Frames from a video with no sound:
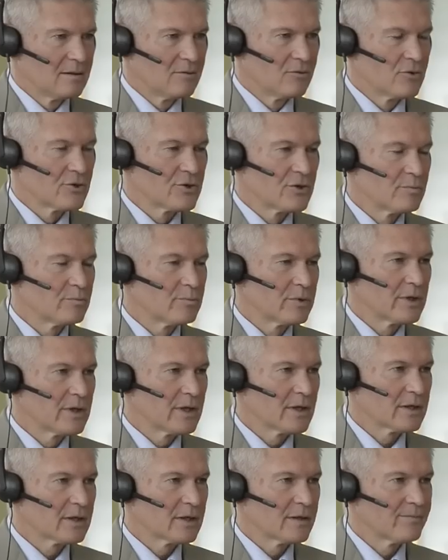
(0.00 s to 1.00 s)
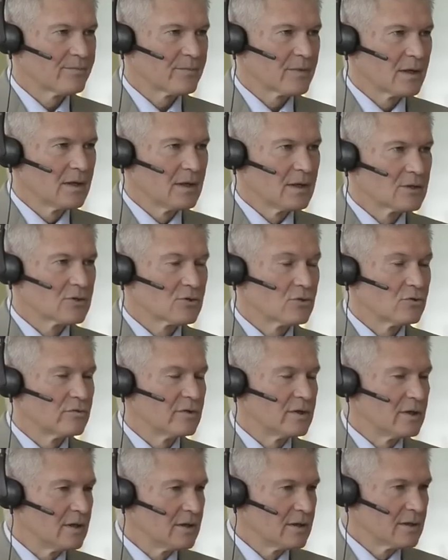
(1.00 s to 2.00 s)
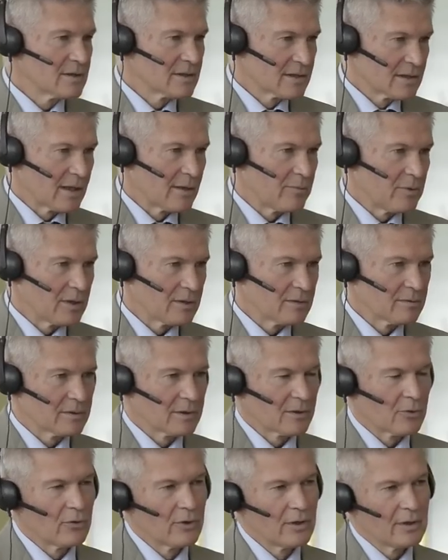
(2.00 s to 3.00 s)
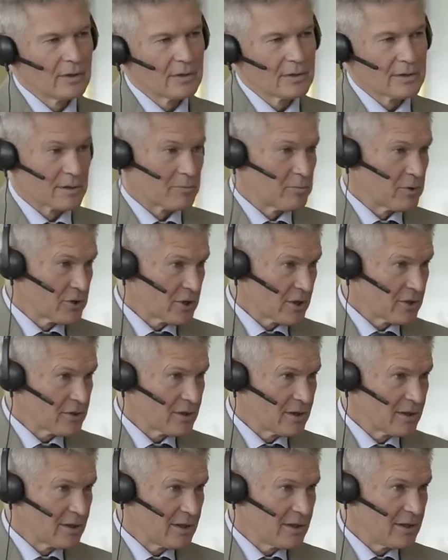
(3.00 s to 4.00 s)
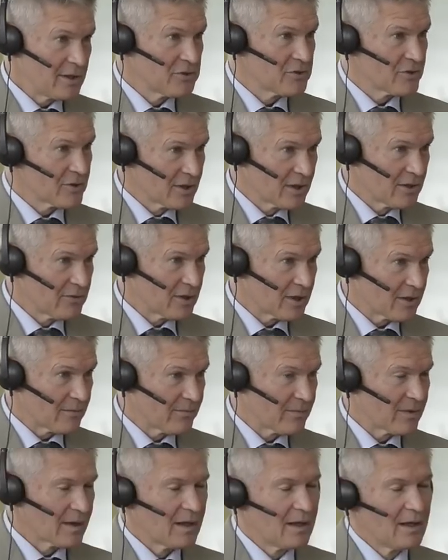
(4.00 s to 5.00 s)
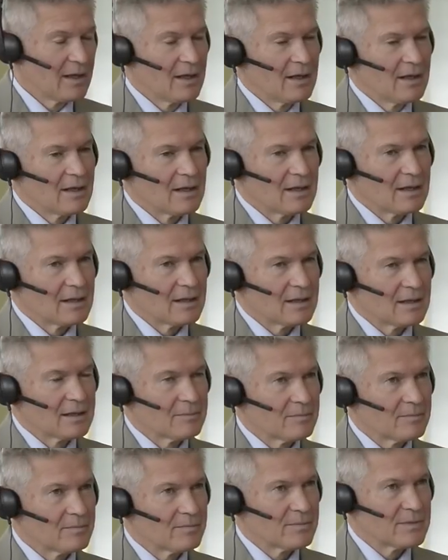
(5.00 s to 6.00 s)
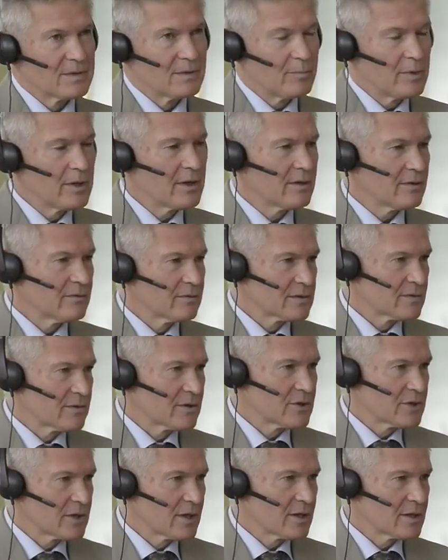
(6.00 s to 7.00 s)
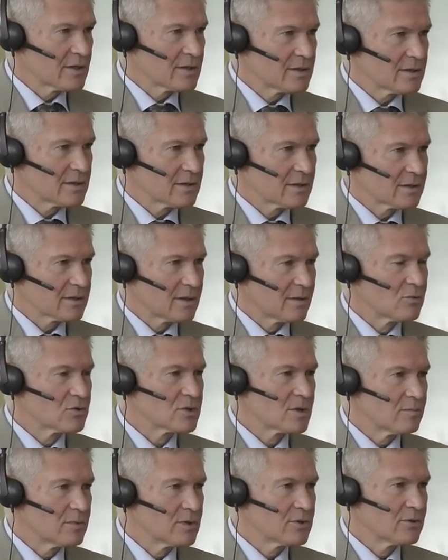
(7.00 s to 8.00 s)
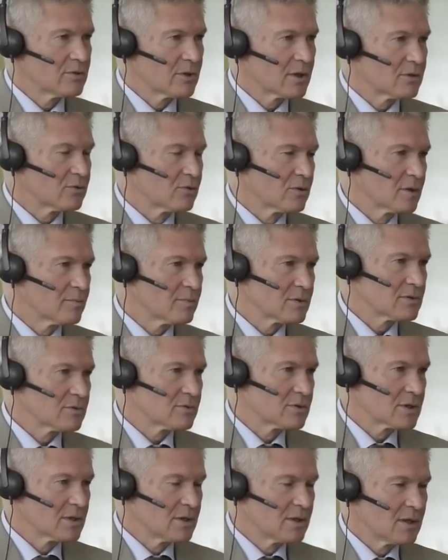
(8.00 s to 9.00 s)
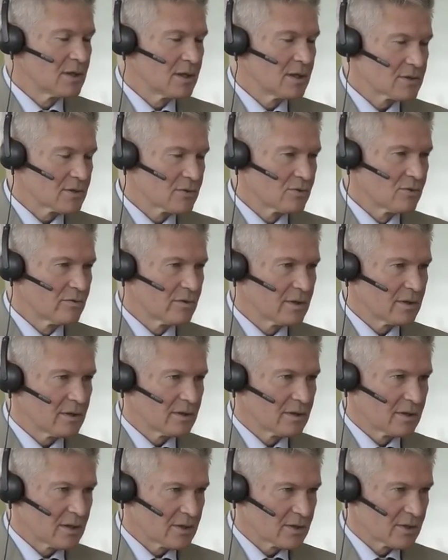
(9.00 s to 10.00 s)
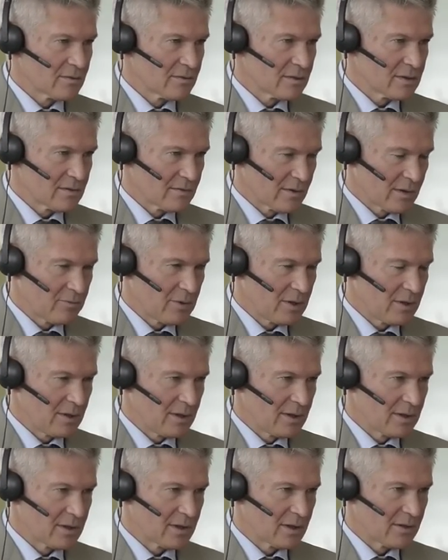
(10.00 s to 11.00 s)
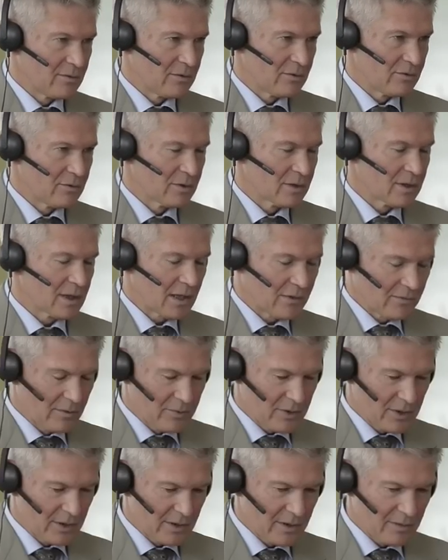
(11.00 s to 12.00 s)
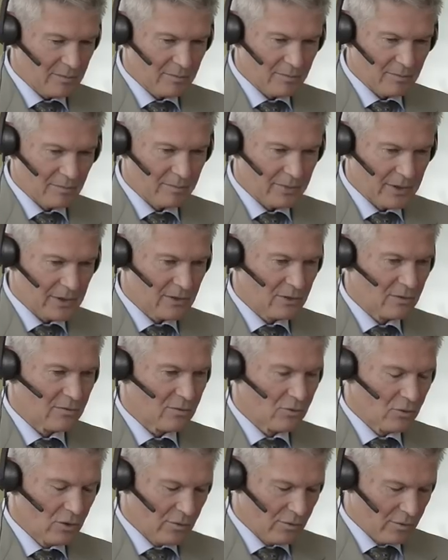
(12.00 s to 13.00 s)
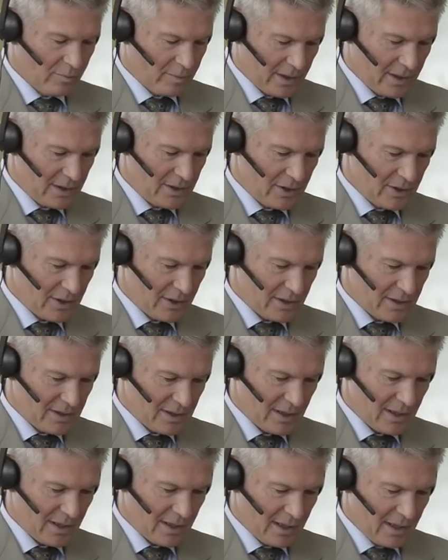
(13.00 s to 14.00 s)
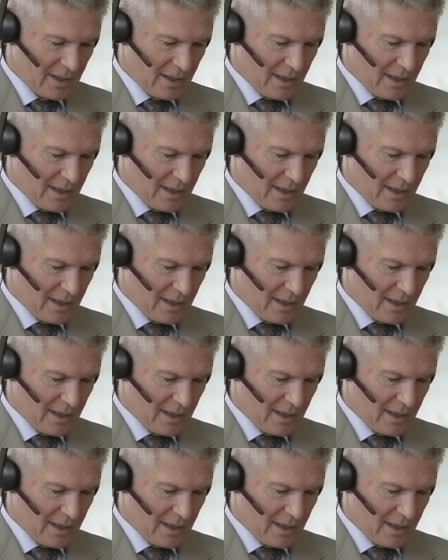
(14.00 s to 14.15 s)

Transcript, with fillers: Очень приятно, что вы с нами, такой замечательный человек. А, Теперь, возвращаясь к тому событию, которое послужило основой нашего с вами интервью, как вообще пришло в голову пройти через те